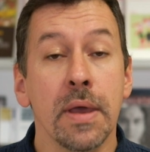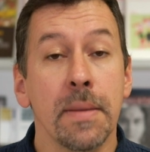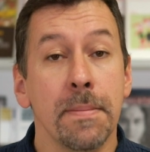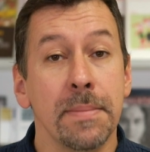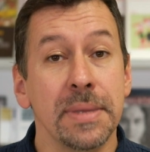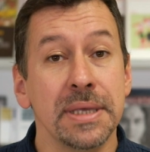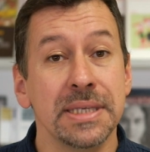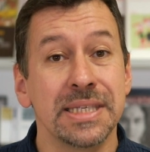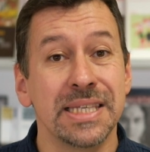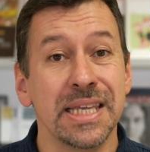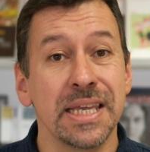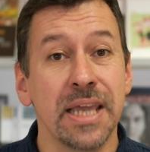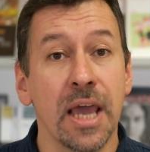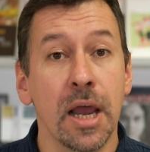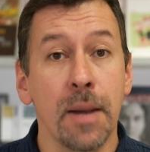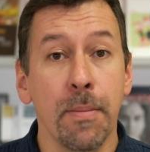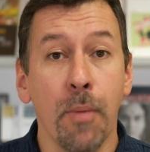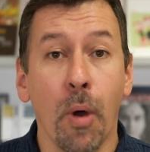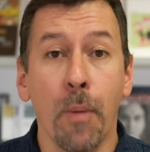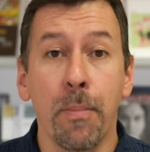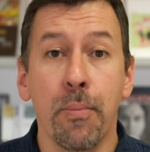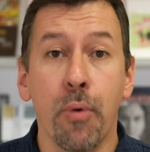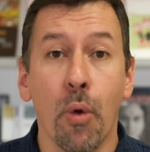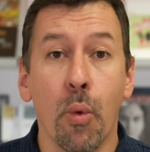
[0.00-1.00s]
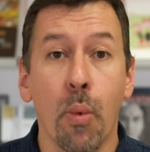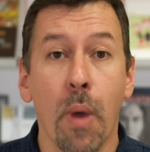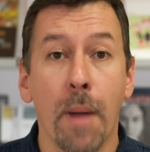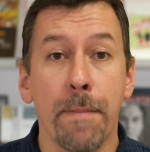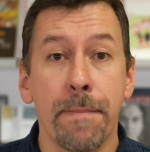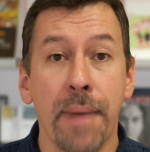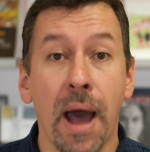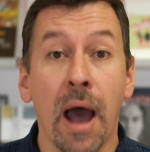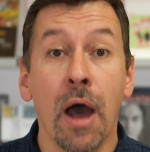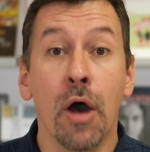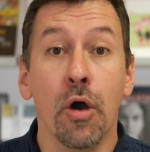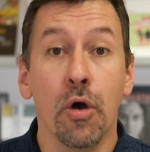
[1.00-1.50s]
mais également, pourquoi
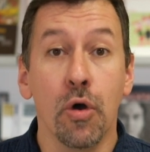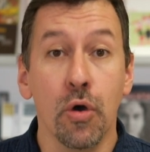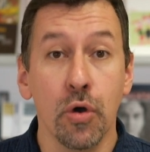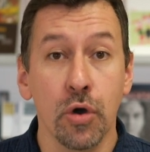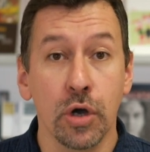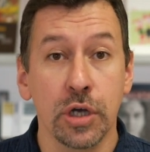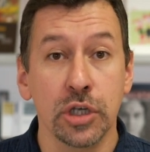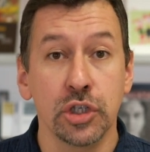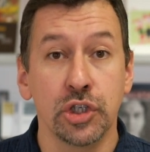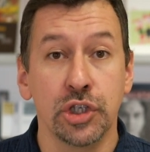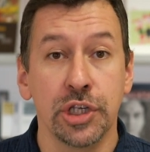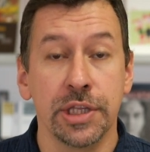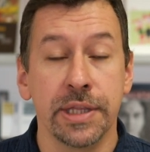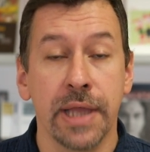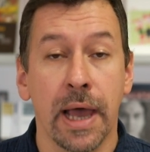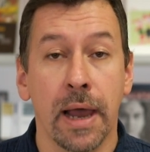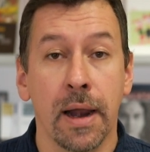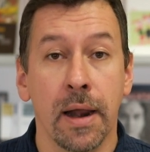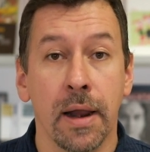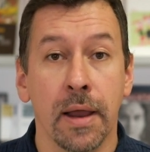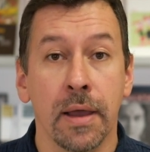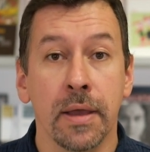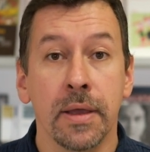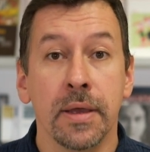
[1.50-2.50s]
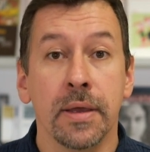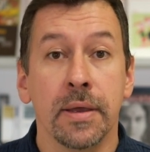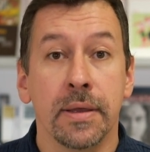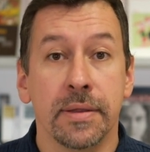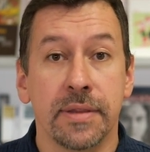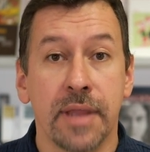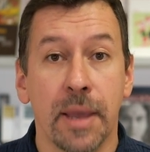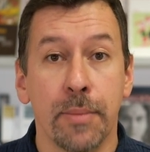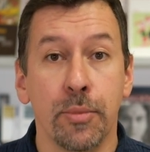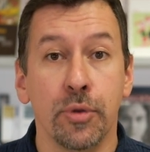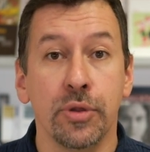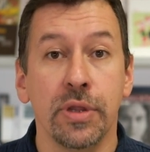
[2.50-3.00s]
pas, original
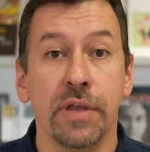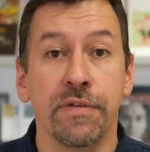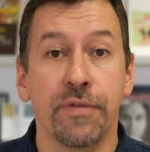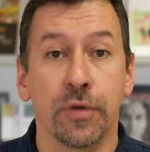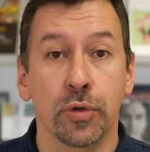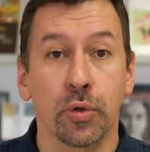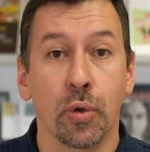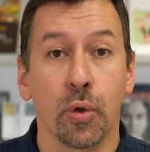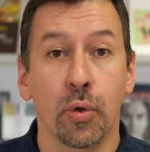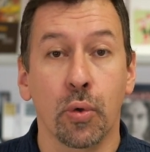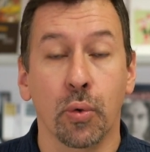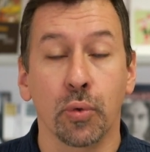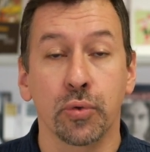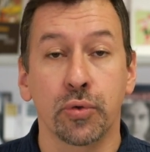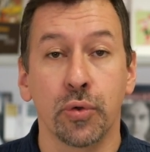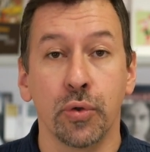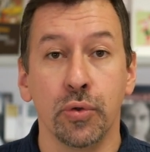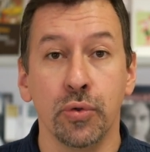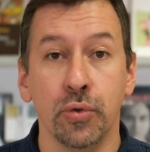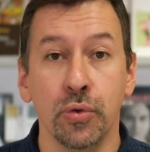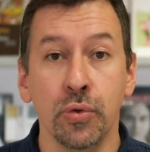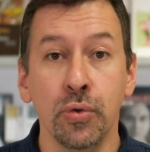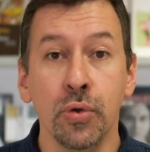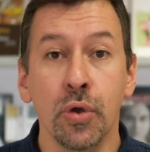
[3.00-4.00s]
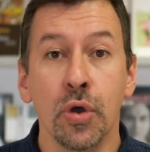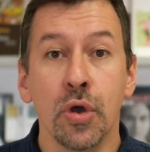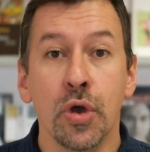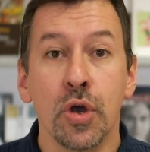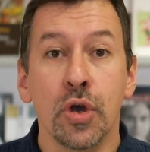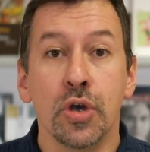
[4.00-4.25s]
d'amener votre contenu.